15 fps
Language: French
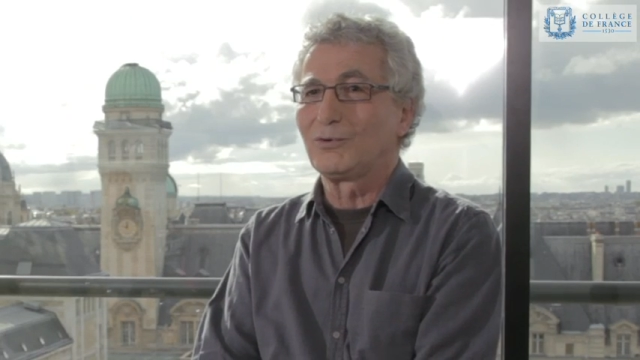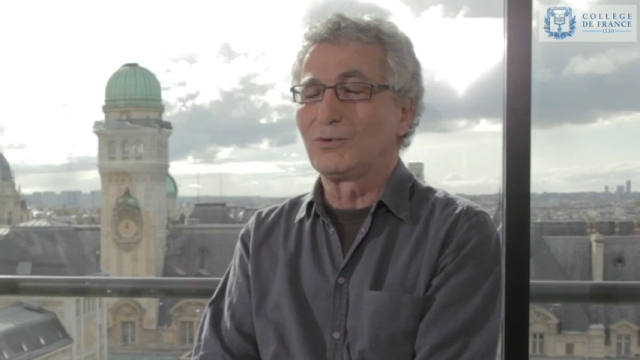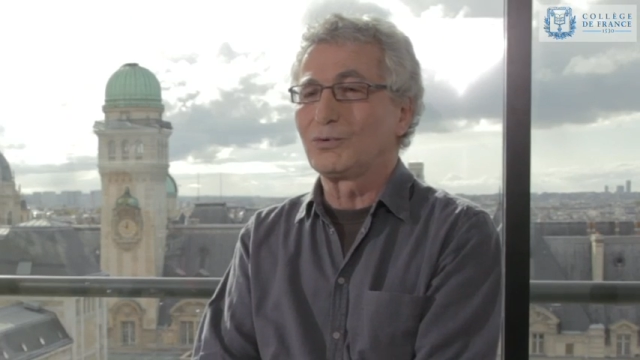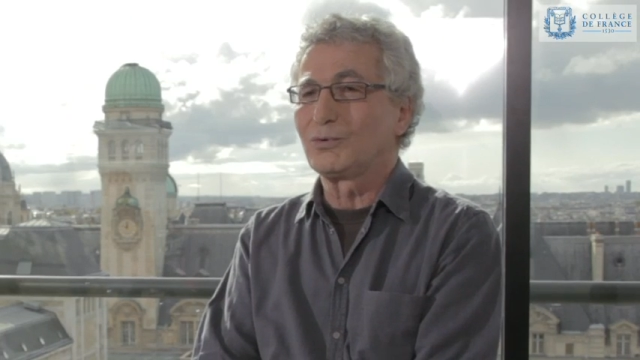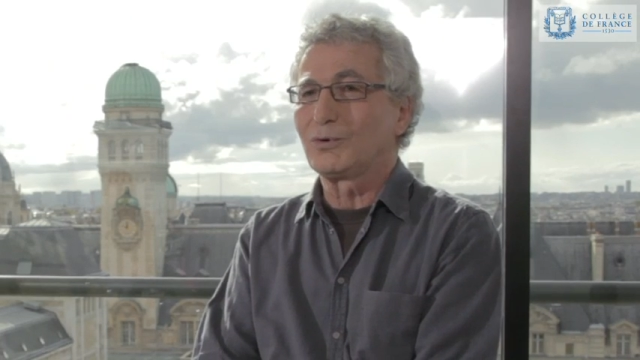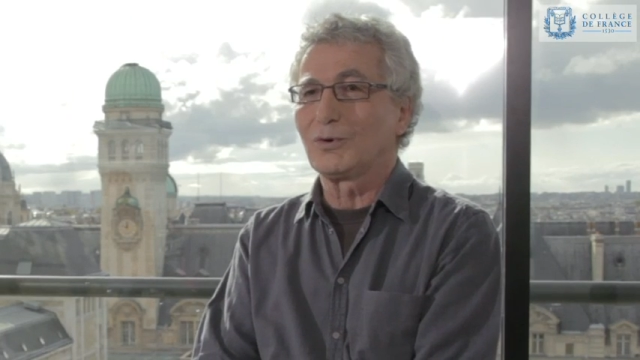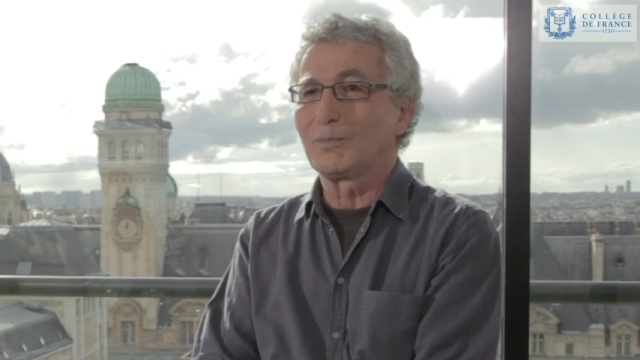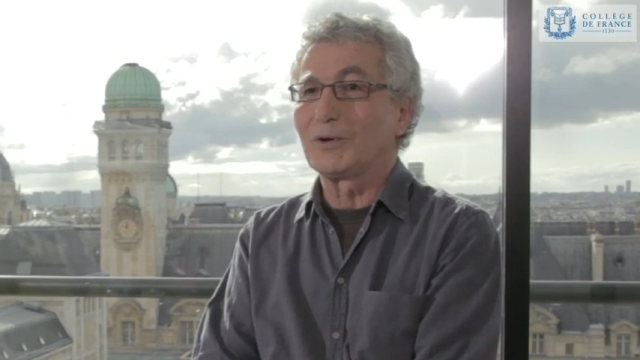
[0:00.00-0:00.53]

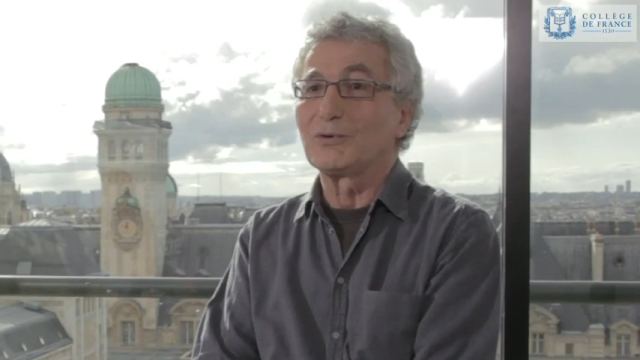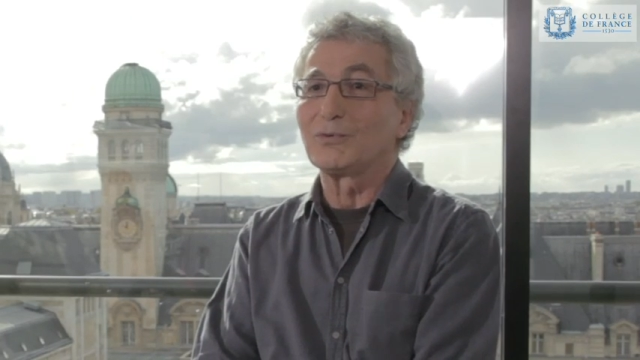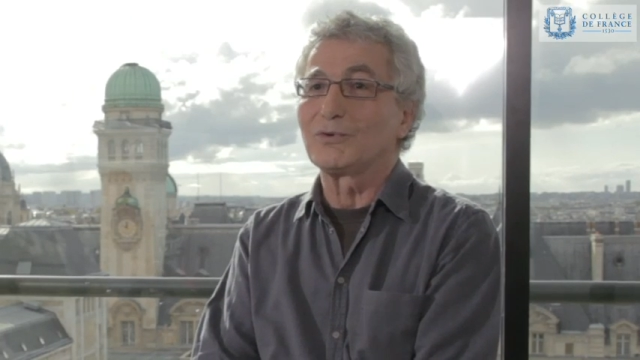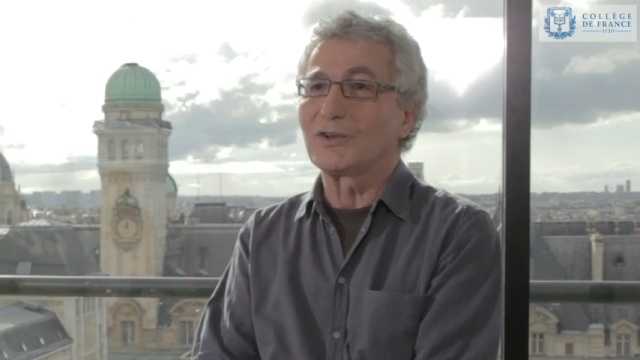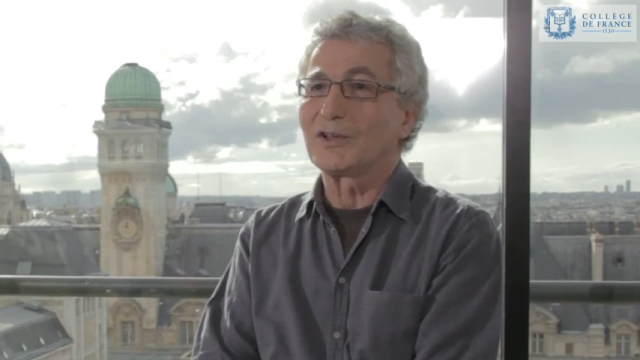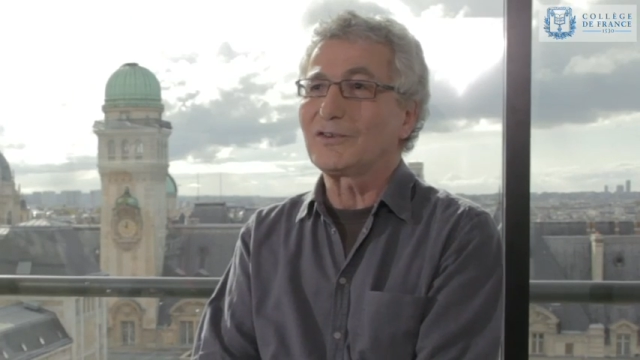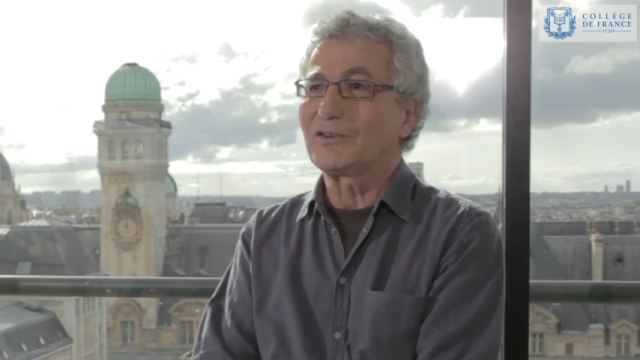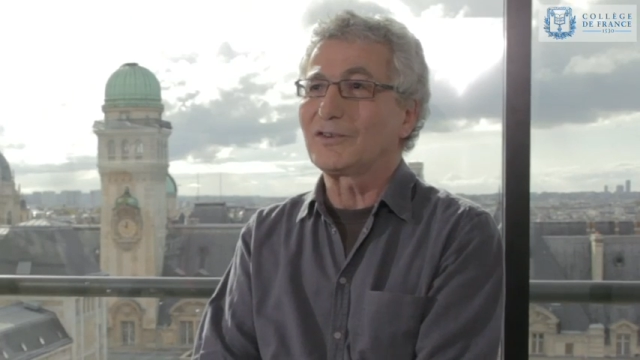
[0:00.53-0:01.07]
Donc euh, ben, tout
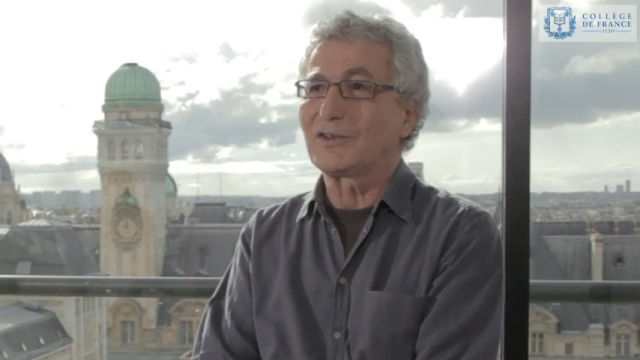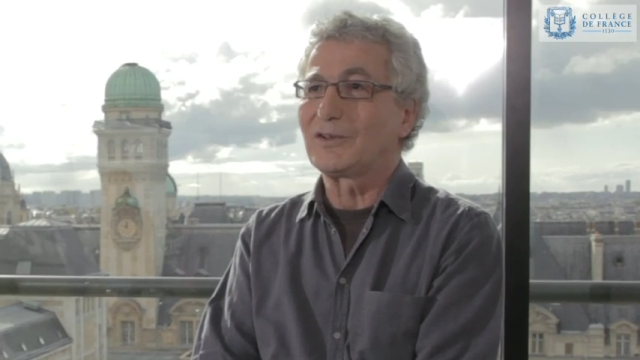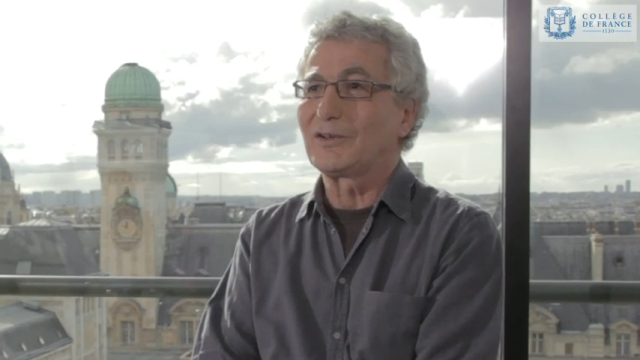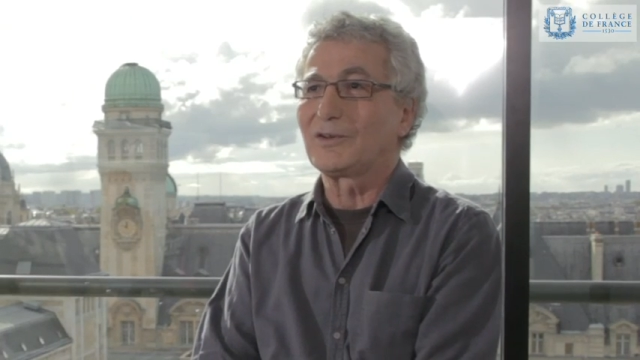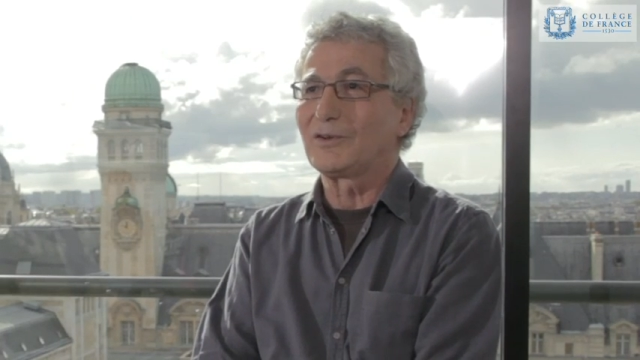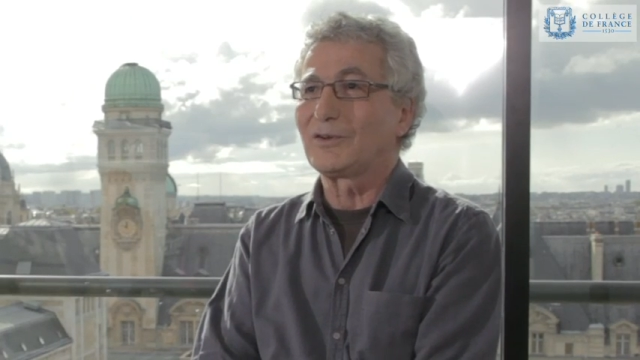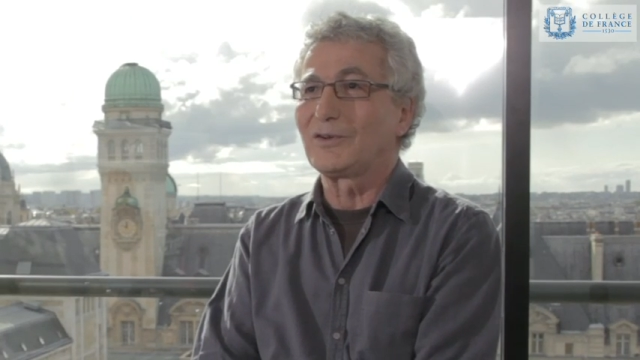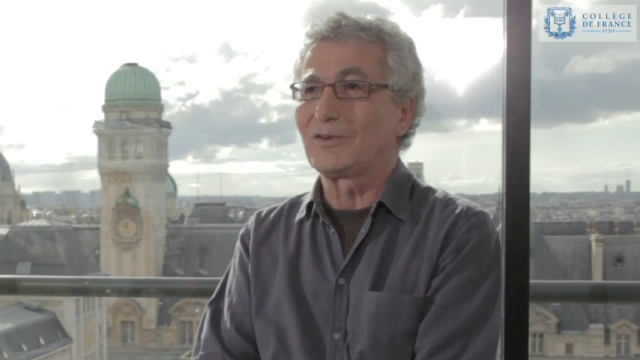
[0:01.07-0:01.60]
ça,
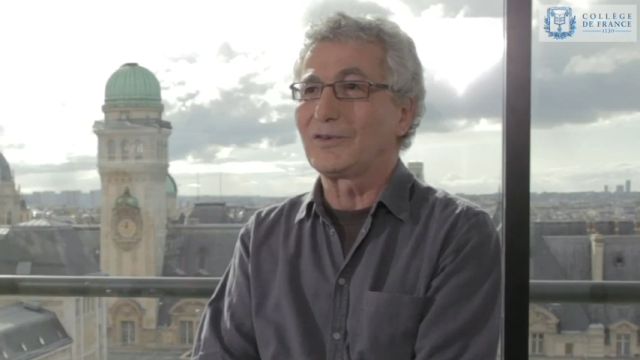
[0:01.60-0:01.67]
euh,